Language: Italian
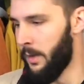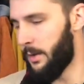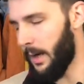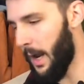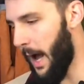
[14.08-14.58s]

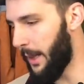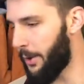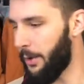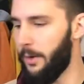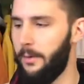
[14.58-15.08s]
Tra
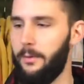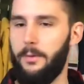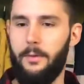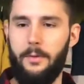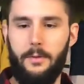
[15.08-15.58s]
l'altro,
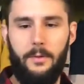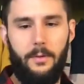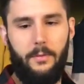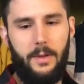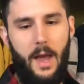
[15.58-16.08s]

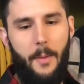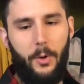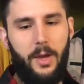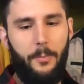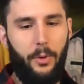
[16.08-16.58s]

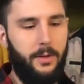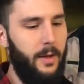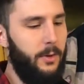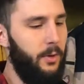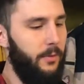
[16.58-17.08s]
vediamo chi è più
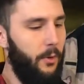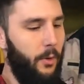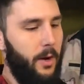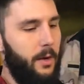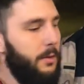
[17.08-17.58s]
attento di
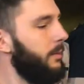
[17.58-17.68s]
voi.